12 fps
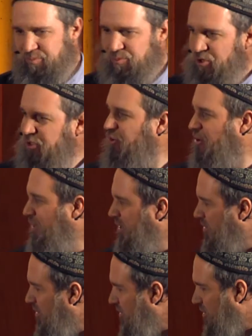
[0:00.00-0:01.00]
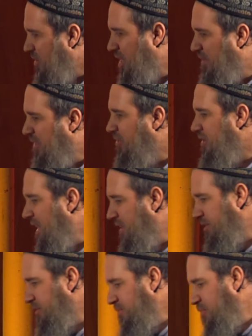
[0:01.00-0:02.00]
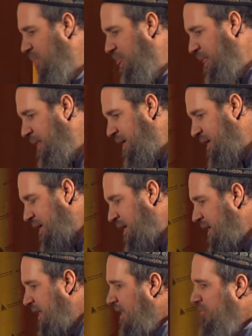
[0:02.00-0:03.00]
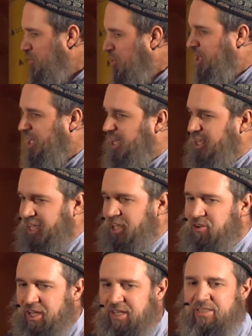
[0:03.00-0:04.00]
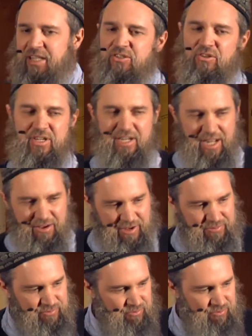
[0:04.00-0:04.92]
muy tormentoso y apasionado en búsqueda de aquello que él tanto anhelaba.